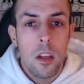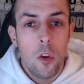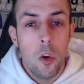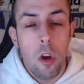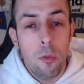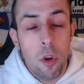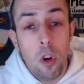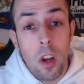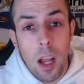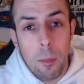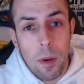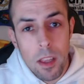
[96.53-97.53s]
no fueron
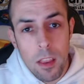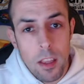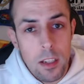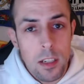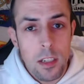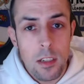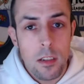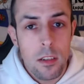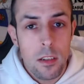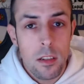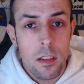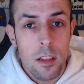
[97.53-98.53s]
capaces
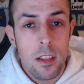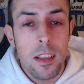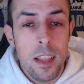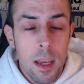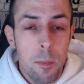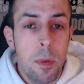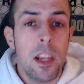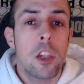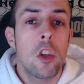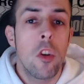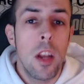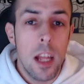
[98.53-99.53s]
de
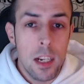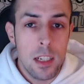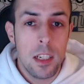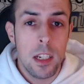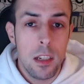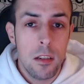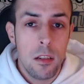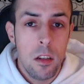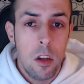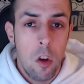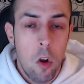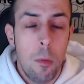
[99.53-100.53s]
personarse
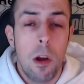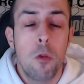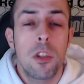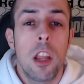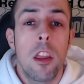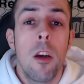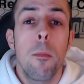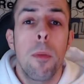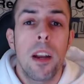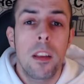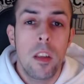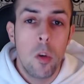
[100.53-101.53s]
como acusación
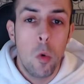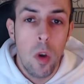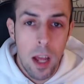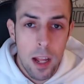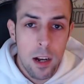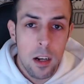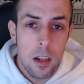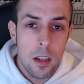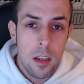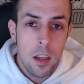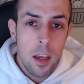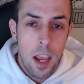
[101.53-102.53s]
particular
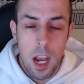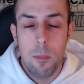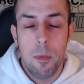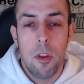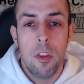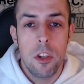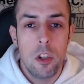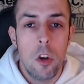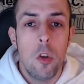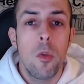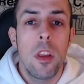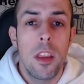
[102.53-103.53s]
en el proceso
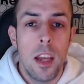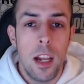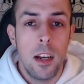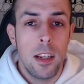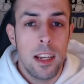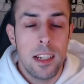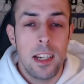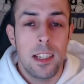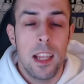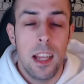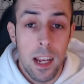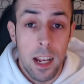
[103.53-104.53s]
judicial que se
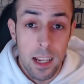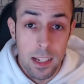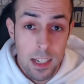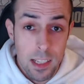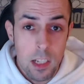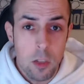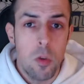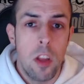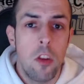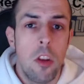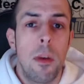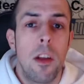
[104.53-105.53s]
está, en el que se está
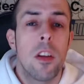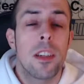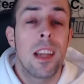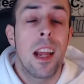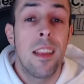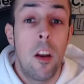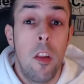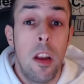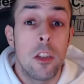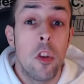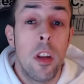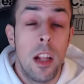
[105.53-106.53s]
estudiando el mayor escándalo de la
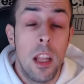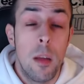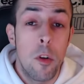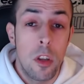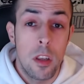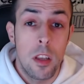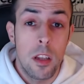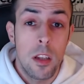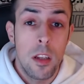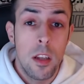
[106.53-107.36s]
historia del deporte.